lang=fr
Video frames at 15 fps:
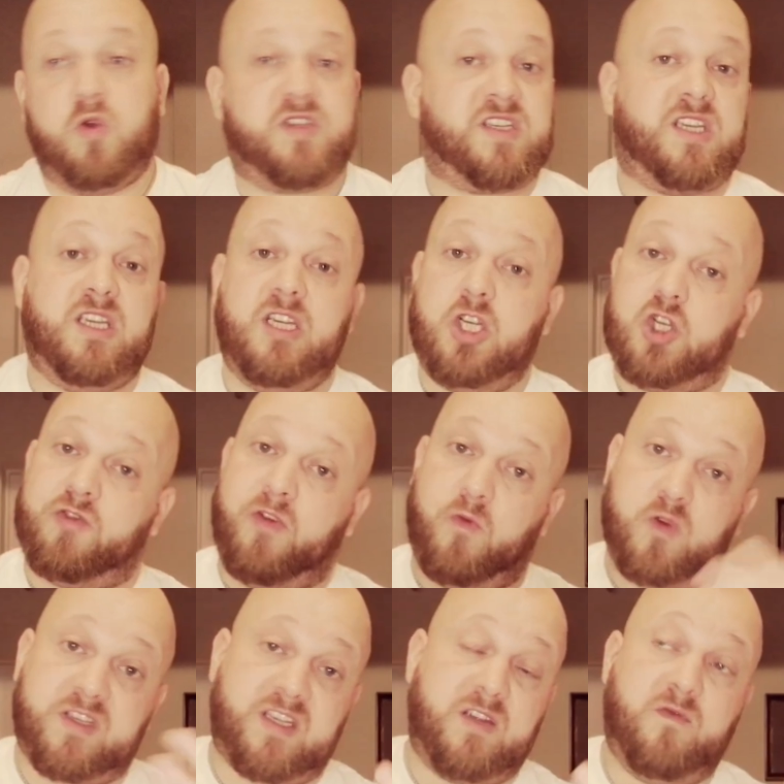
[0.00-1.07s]
Aussi,
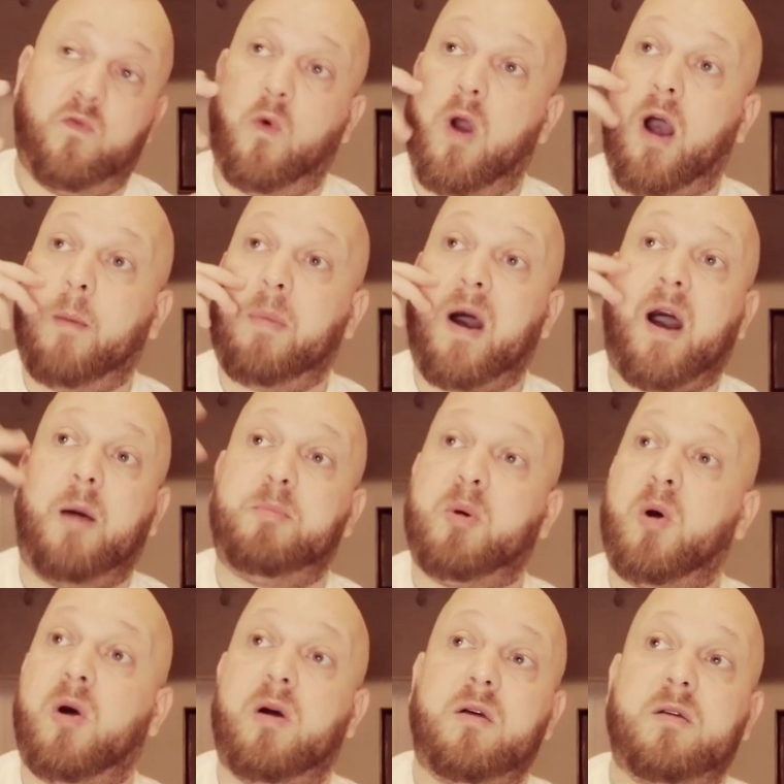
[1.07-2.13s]
je vais aussi voir par
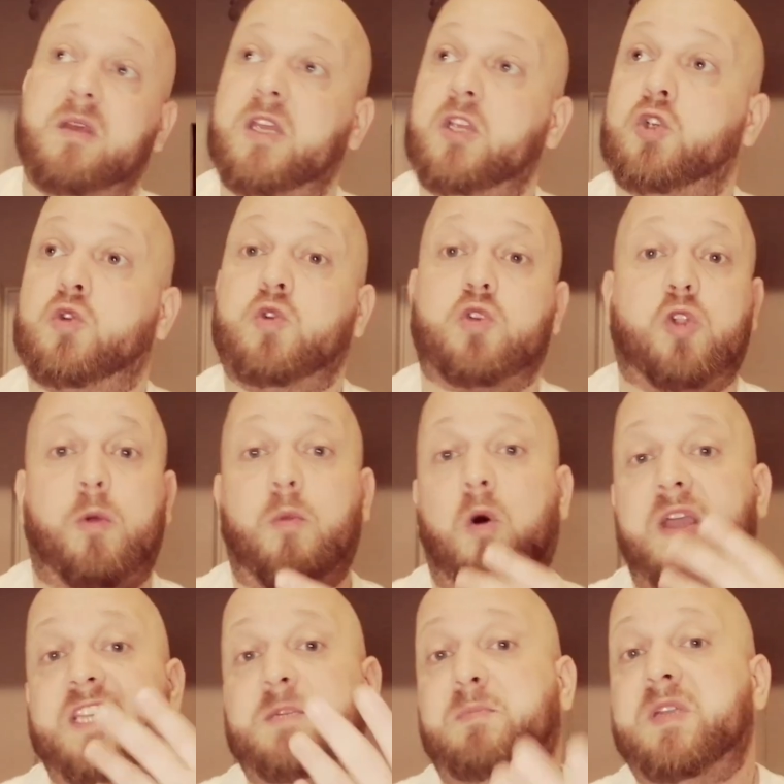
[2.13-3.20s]
rapport et
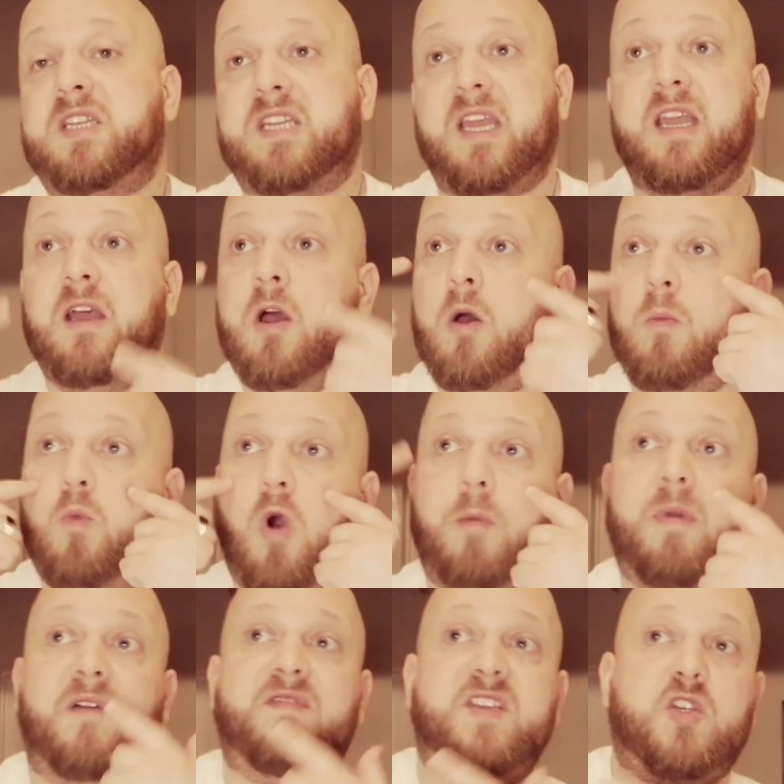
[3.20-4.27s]
justement expliquer
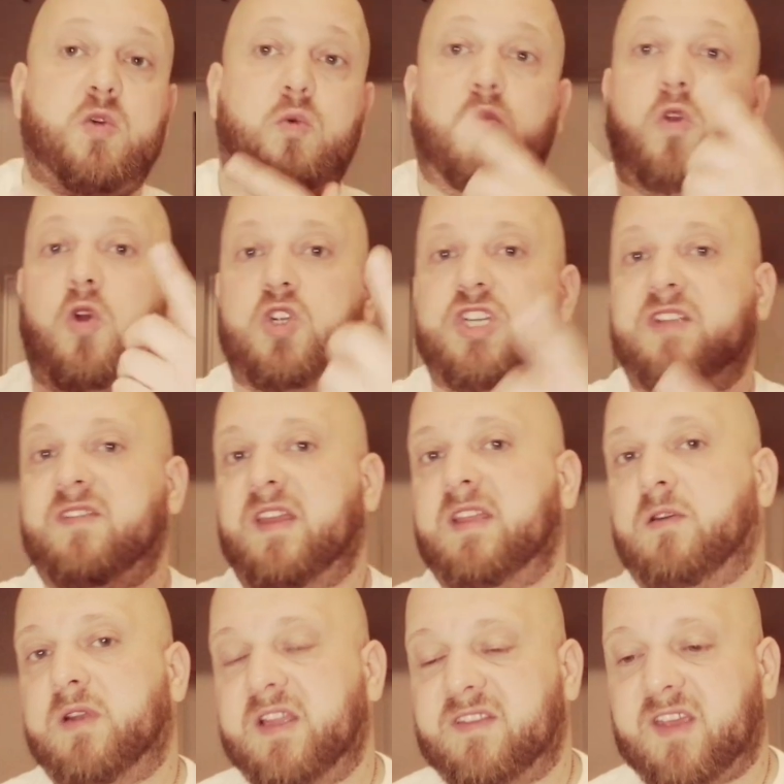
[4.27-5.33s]
moi ma vision quand
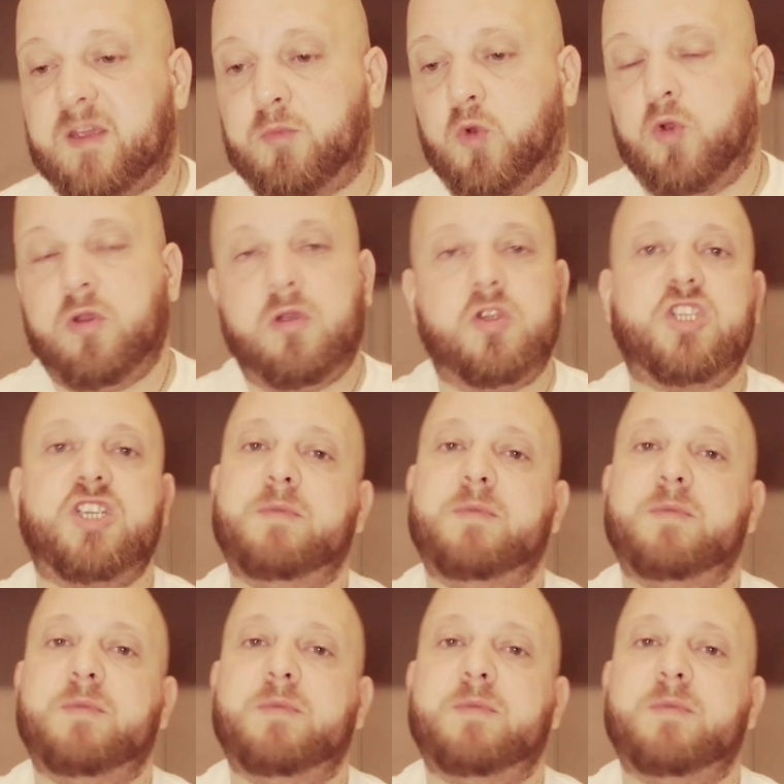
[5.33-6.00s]
j'étais dans les tribunes.